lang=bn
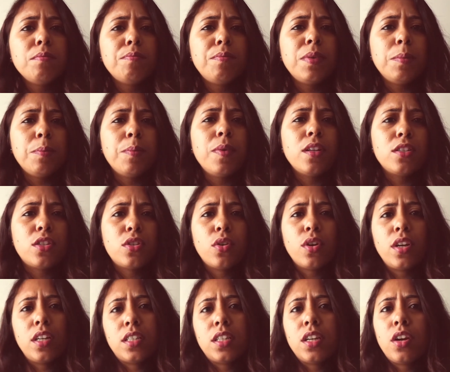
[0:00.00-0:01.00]
পিম্পলস
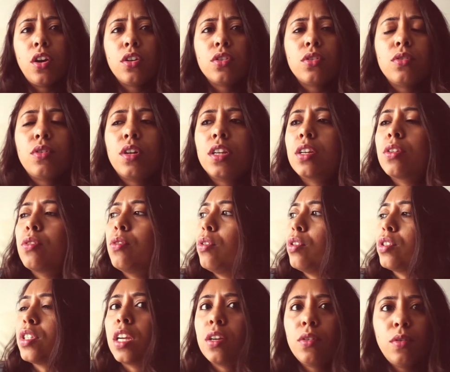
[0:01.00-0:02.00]
রয়েছে হয়তো অনেকগুলো
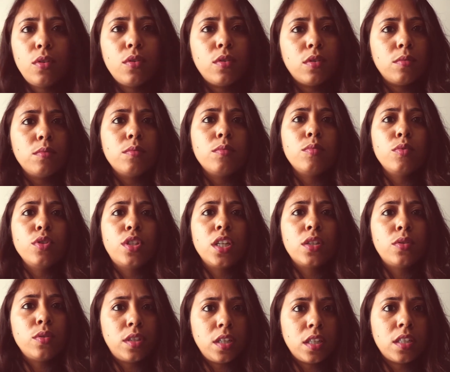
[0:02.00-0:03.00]
সেইগুলো মুছে
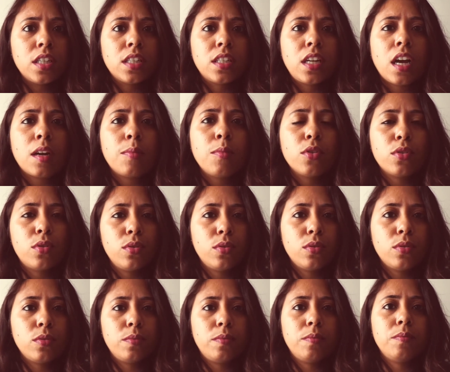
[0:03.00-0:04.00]
টুচে ঠিকঠাক মতো
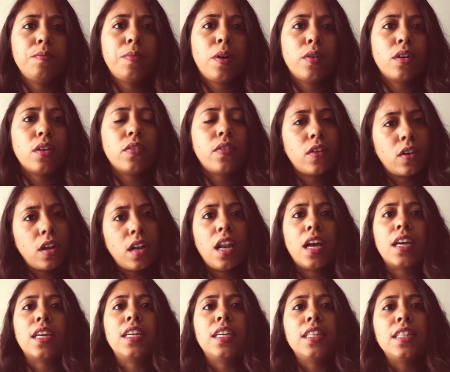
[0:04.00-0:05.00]
পাউডার ফাউডার
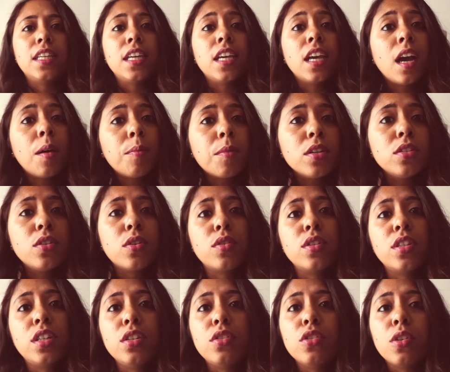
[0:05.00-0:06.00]
লাগিয়ে দিয়ে আমরা যখন
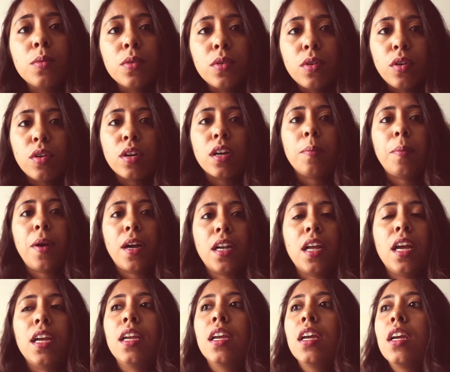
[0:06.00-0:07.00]
সেই ছবিগুলোকে পাঠাই